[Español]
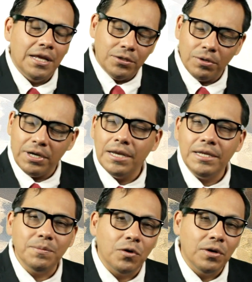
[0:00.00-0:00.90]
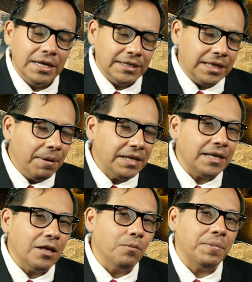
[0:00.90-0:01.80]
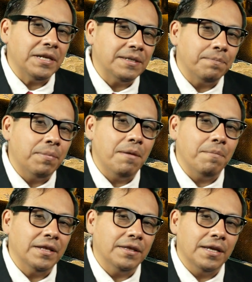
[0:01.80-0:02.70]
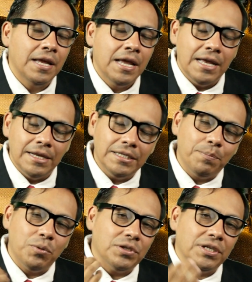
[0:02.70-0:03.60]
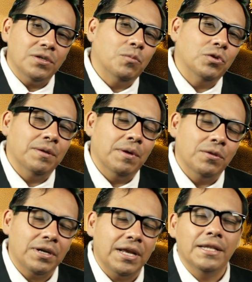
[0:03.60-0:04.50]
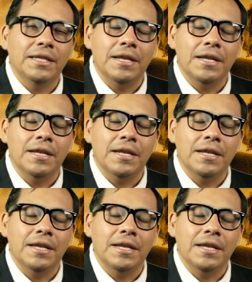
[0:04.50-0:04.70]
el surrealismo está basado principalmente en este proceso motivador que él